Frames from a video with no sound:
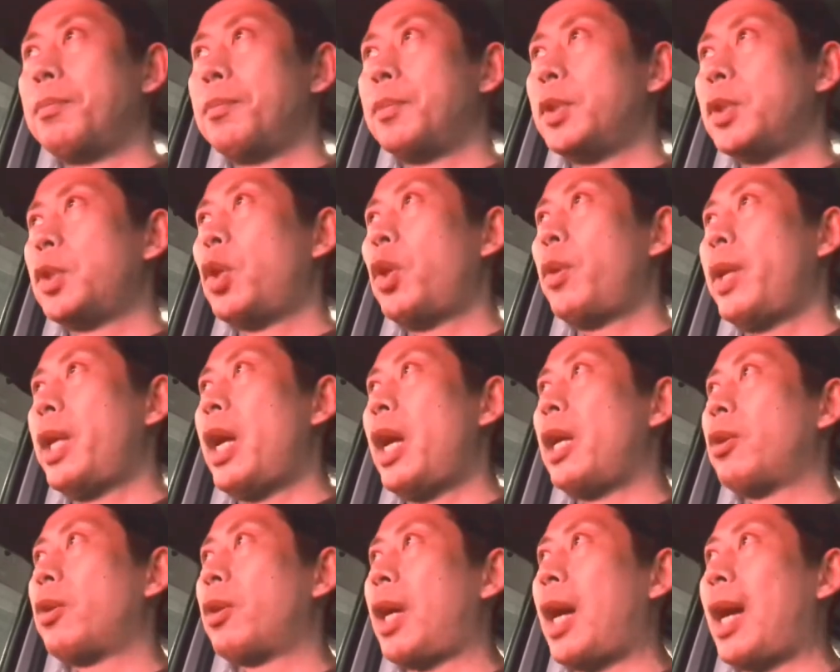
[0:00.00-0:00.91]
それはねあ
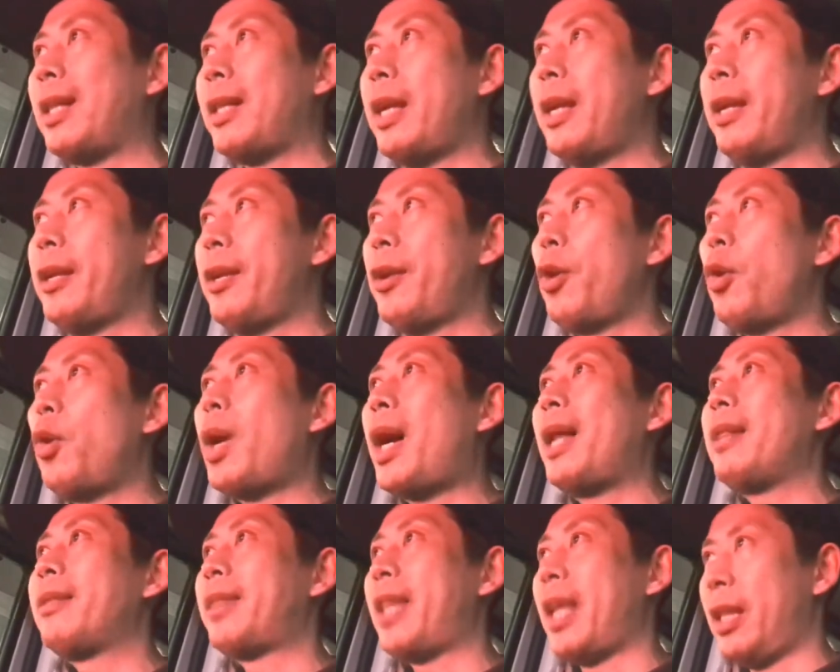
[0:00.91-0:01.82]
の家電量
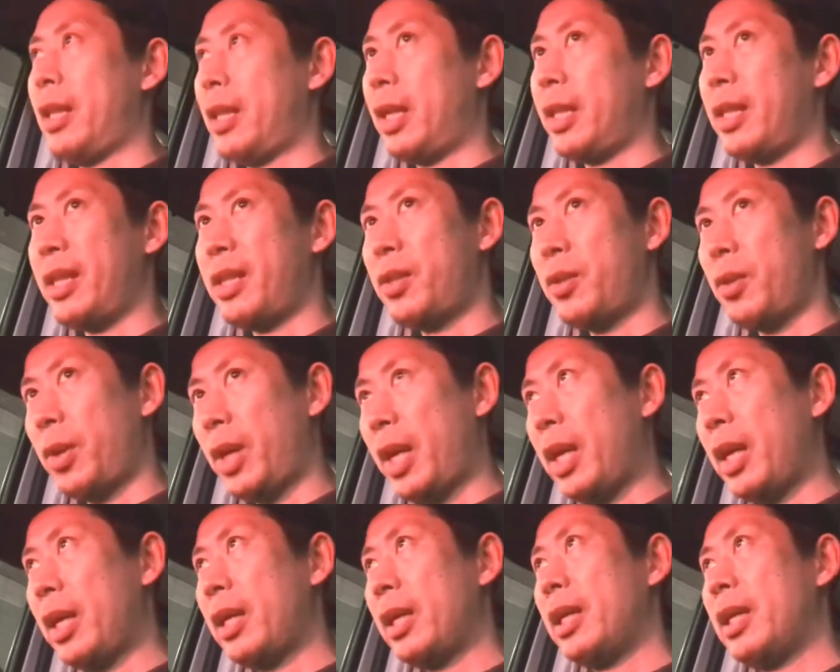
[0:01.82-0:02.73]
販店なんですよね
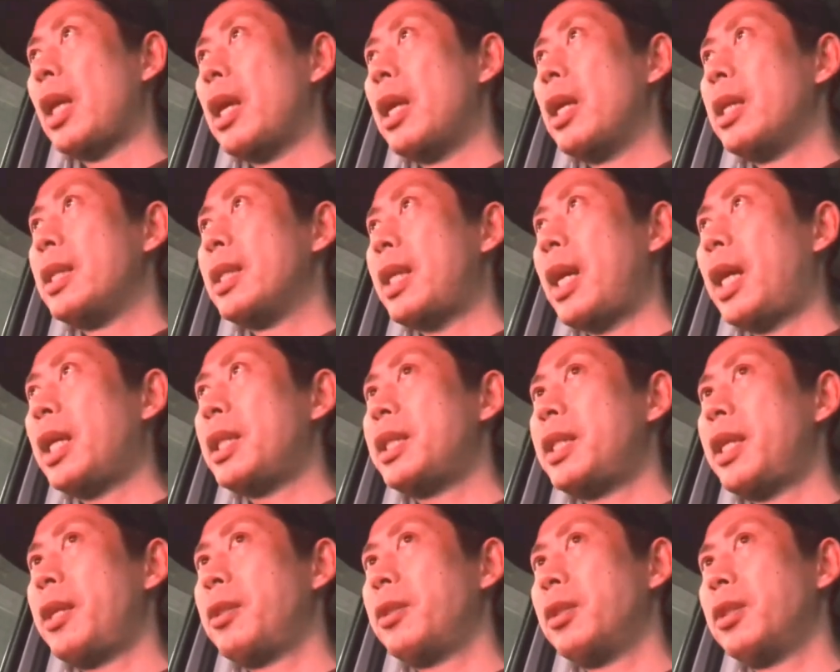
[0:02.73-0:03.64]
探し
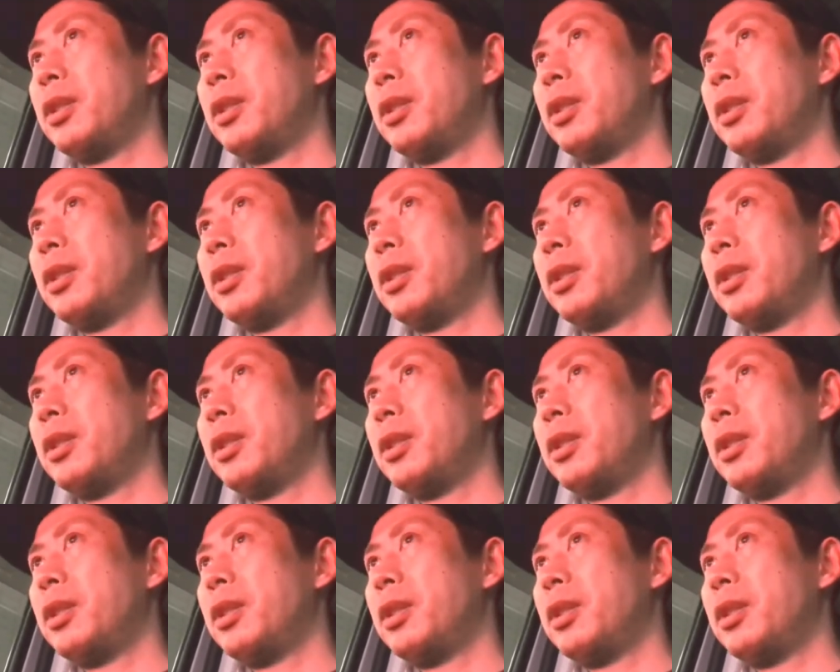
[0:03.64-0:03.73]
てる